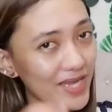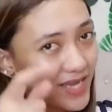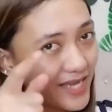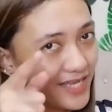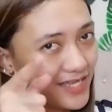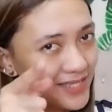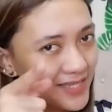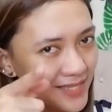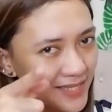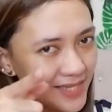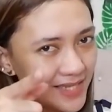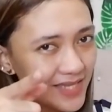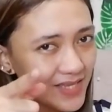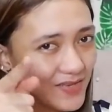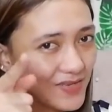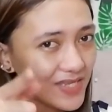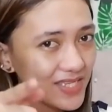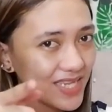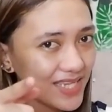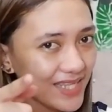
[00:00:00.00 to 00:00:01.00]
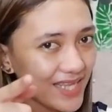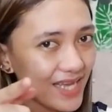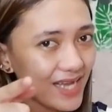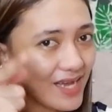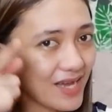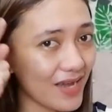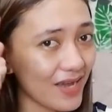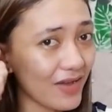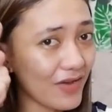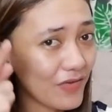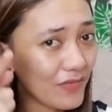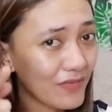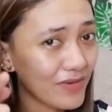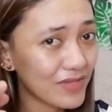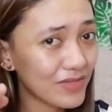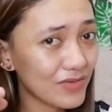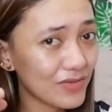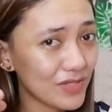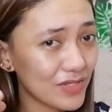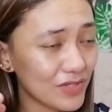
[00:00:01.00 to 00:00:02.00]
ayan nagtataka nga ako,
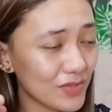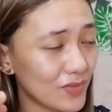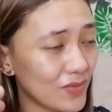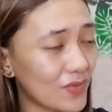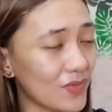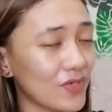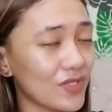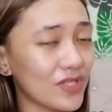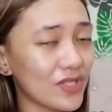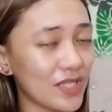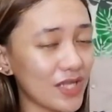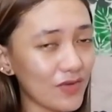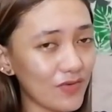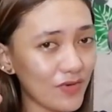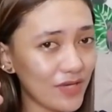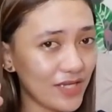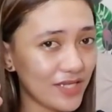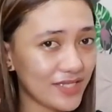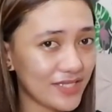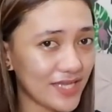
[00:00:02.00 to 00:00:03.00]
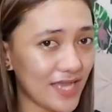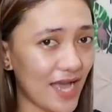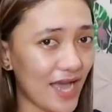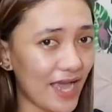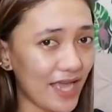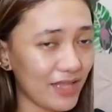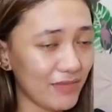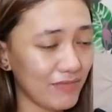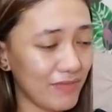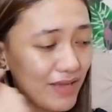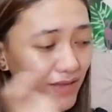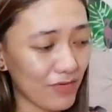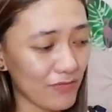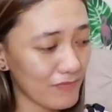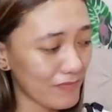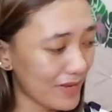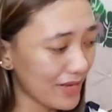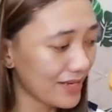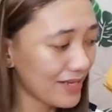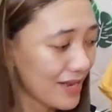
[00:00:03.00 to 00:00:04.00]
ba't nasuot na yung isa and
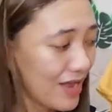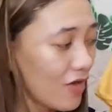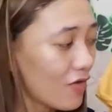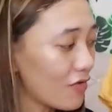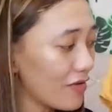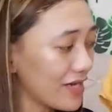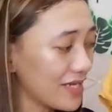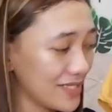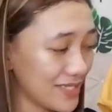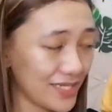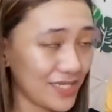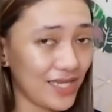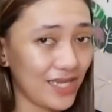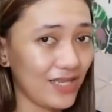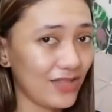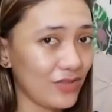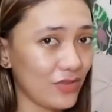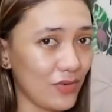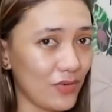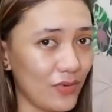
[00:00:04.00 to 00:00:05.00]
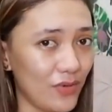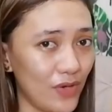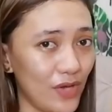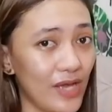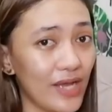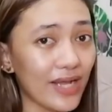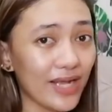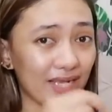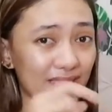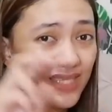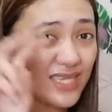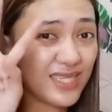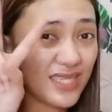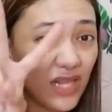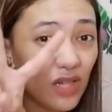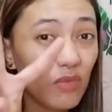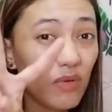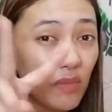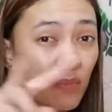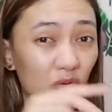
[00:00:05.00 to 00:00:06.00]
meron pa rin akong isa dito kasi
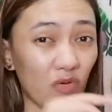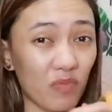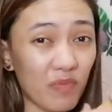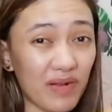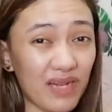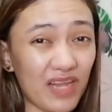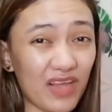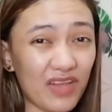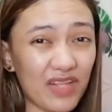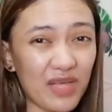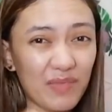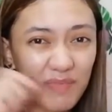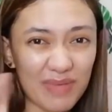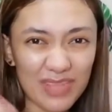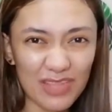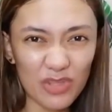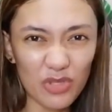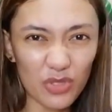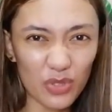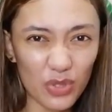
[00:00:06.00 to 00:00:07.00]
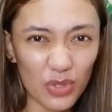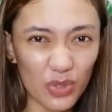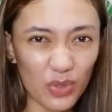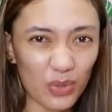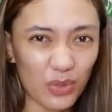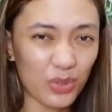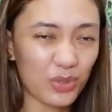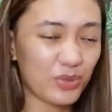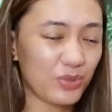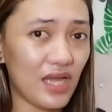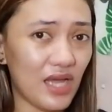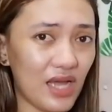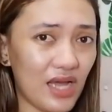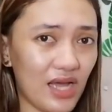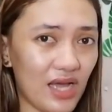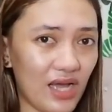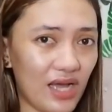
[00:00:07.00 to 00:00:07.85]
dalawa po pala yung napindot ko na